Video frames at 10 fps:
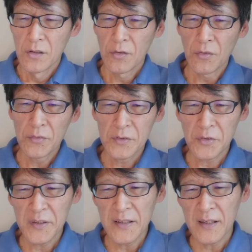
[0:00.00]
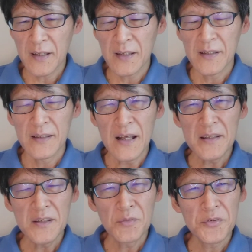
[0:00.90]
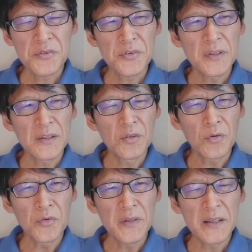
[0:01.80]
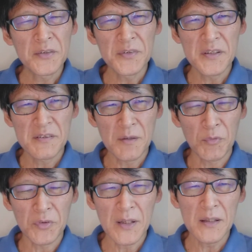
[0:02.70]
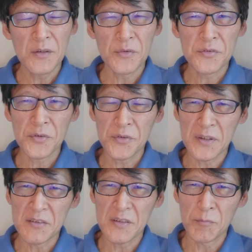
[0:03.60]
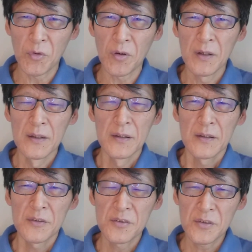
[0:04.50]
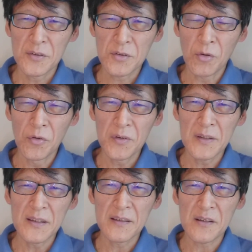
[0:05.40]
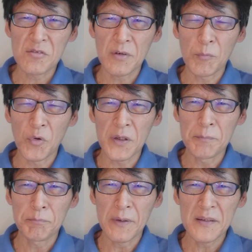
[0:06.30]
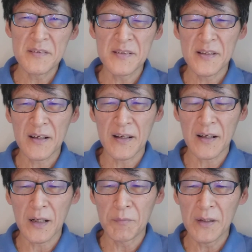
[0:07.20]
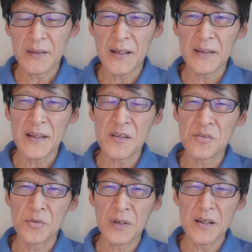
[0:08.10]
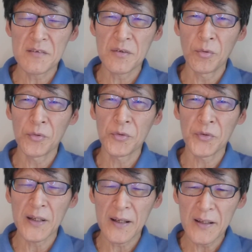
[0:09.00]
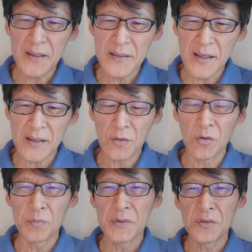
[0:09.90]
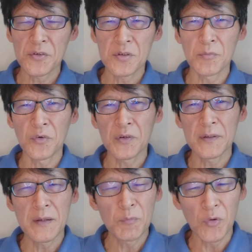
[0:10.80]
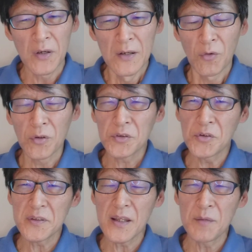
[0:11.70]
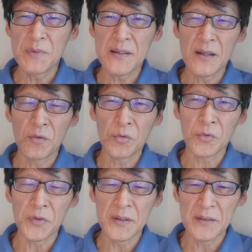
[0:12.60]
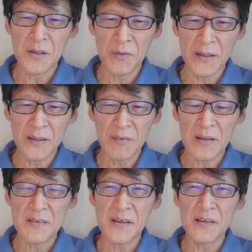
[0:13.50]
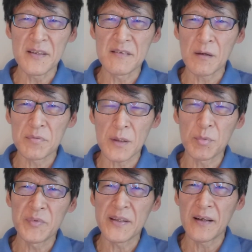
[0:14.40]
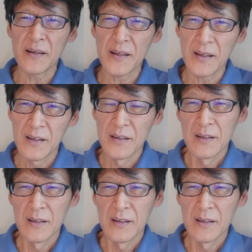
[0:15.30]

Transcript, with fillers: 本当にね、何をするに、どこに行くにしても、何をするにしても、ずっと本人たちはもう一般人だから構わないで、週刊誌報道をやらないで、国民の人もね、もうほっといてみたいなことを言ってる割には税金ジャブジャブみたいなね。